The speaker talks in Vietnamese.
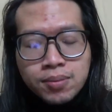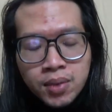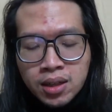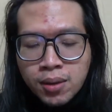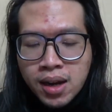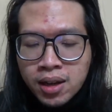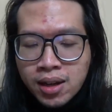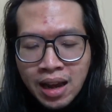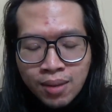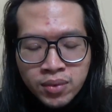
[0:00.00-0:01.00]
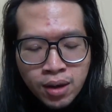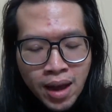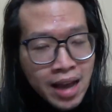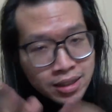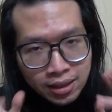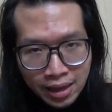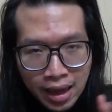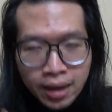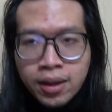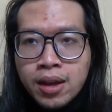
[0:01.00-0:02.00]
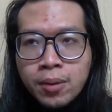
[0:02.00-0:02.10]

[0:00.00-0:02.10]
thì các bạn nên làm theo hai trạng thái